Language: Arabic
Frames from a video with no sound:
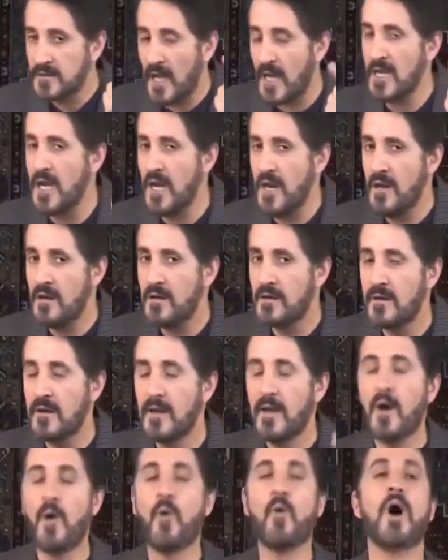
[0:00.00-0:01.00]
تخيل
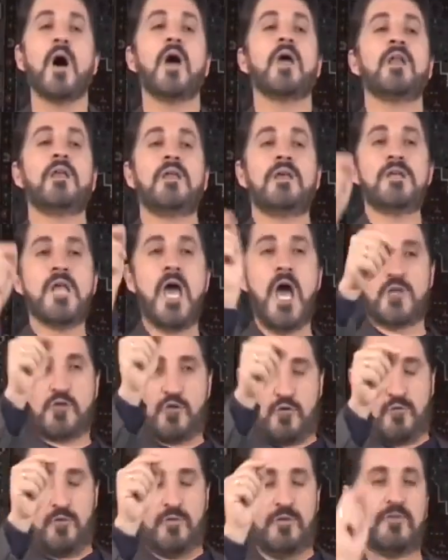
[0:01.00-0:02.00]
واني
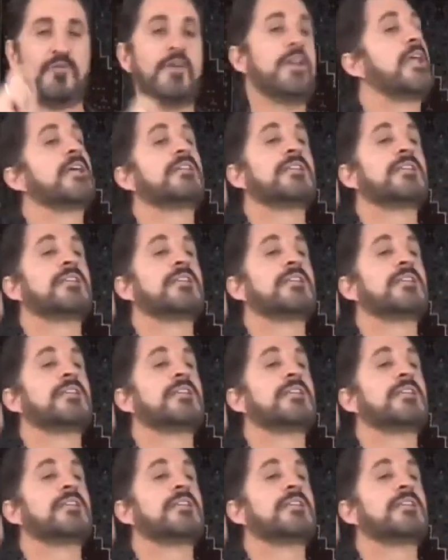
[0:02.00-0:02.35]
لاجد في